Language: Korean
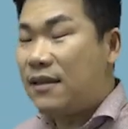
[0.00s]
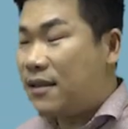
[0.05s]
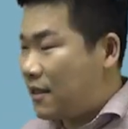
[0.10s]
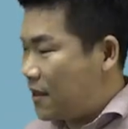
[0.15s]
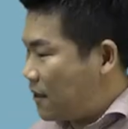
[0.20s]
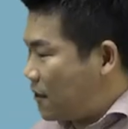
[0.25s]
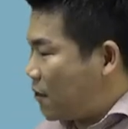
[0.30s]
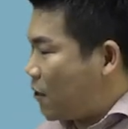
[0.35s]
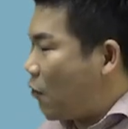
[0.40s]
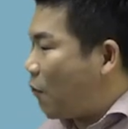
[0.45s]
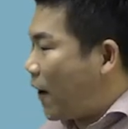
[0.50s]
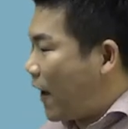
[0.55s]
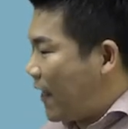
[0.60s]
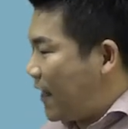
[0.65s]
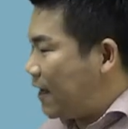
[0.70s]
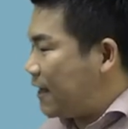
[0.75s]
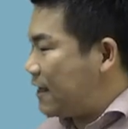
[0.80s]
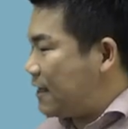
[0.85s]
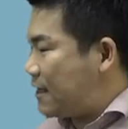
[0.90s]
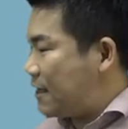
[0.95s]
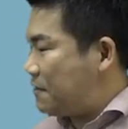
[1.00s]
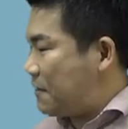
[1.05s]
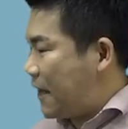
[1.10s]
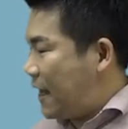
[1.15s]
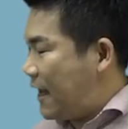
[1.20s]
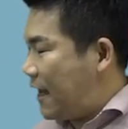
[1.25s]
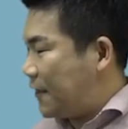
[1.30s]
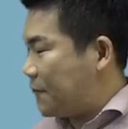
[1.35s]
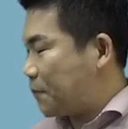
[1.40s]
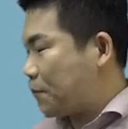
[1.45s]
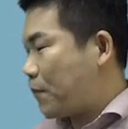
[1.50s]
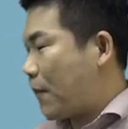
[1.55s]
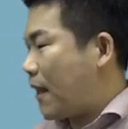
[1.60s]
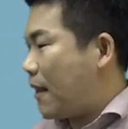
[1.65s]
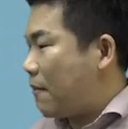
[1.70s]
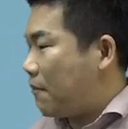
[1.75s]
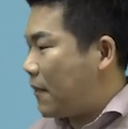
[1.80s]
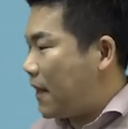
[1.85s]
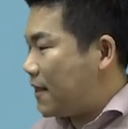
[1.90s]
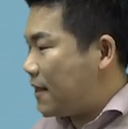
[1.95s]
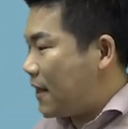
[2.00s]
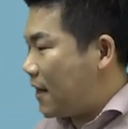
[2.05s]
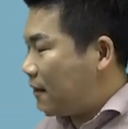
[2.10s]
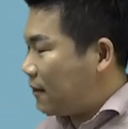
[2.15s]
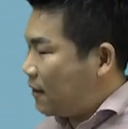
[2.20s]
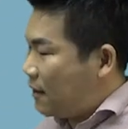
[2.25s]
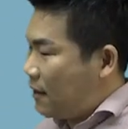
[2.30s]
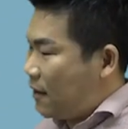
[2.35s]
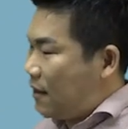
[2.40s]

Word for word: 지켜봐야겠지만 만약